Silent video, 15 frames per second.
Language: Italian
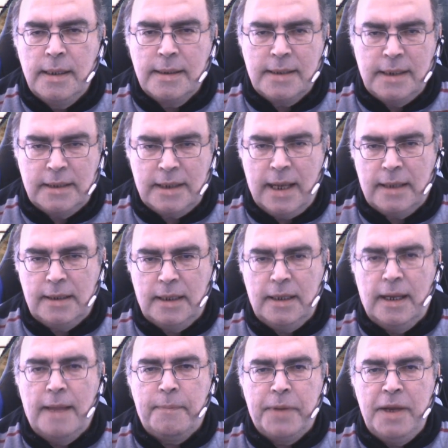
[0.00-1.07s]
Si tratta
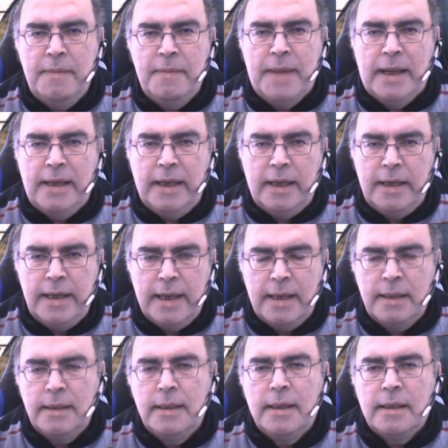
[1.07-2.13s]
della prima
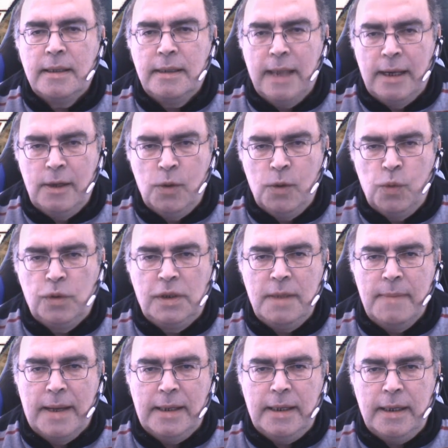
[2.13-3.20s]
linea,
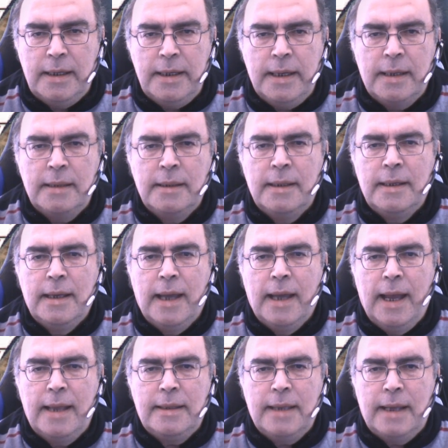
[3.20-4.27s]
dell'ultima linea
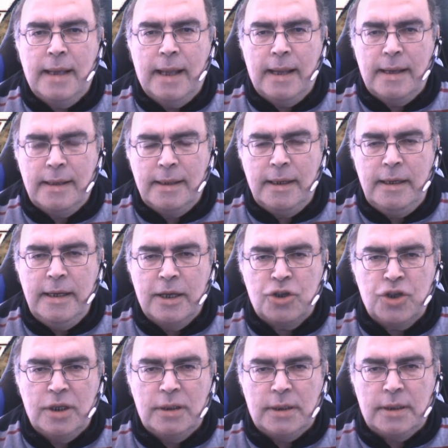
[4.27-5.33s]
e della linea
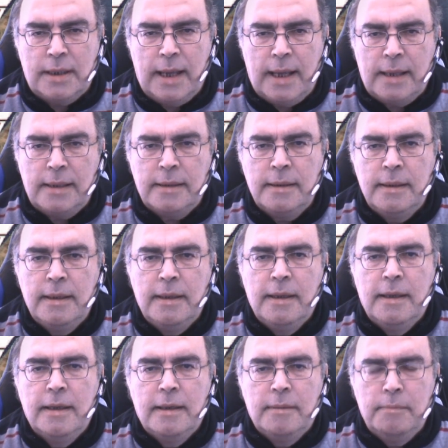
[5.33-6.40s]
centrale.
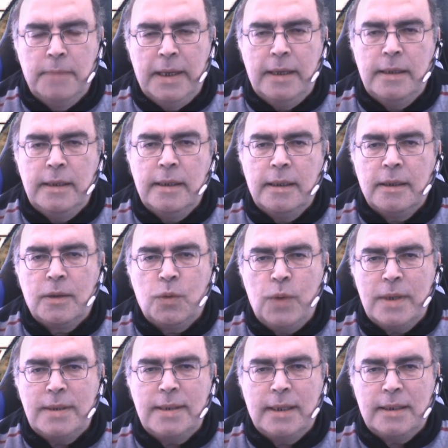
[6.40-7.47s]
Bene,
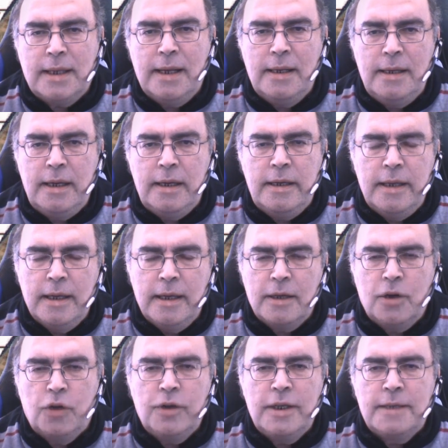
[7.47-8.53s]
queste tre linee
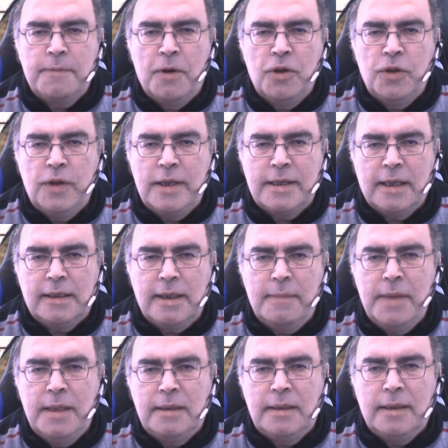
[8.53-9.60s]
corrispondono
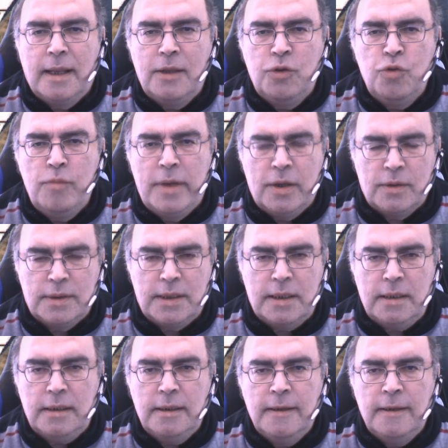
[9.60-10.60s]
esattamente al numero 6.